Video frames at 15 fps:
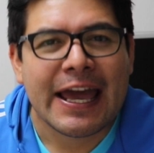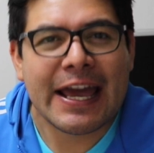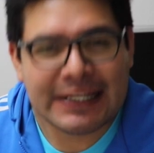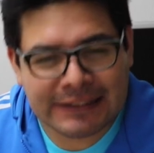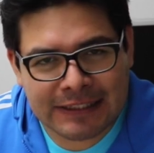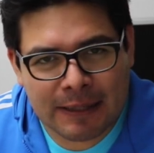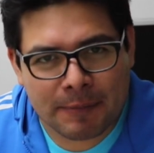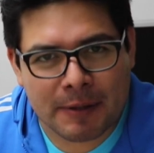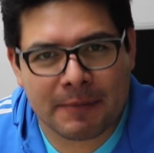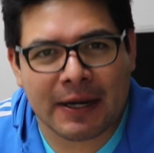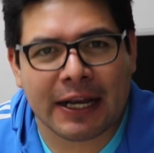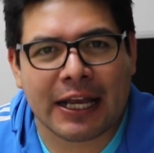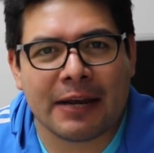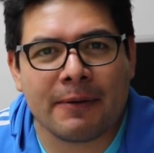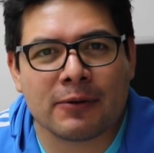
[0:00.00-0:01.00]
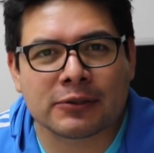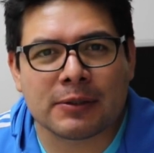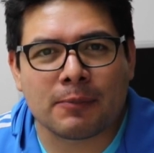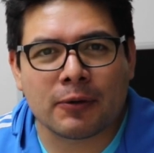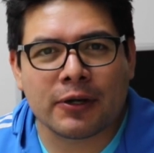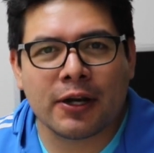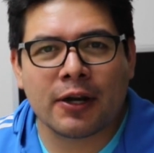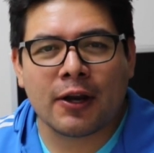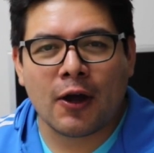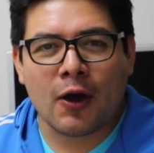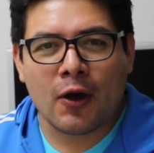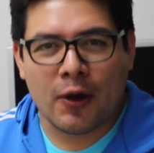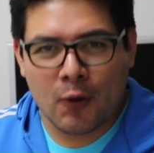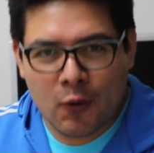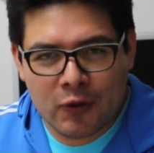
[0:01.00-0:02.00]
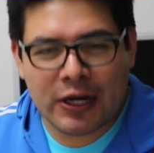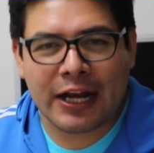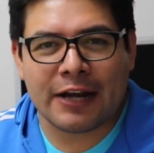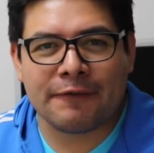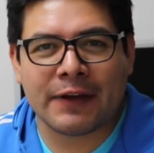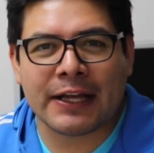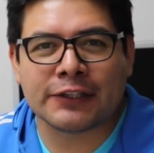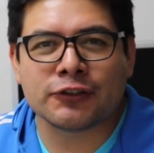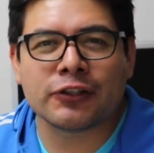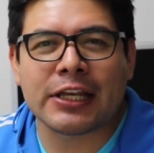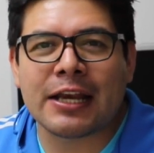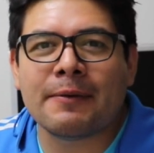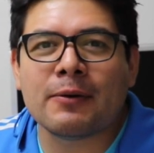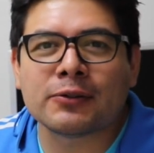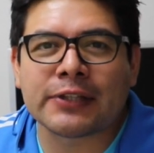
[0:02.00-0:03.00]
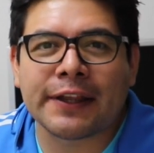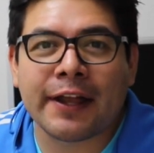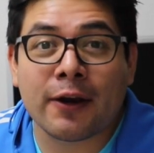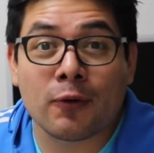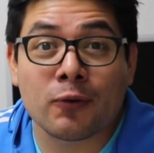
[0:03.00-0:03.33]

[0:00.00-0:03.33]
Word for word: Esta es la primera que le vamos a poner una calificación y le vamos a dar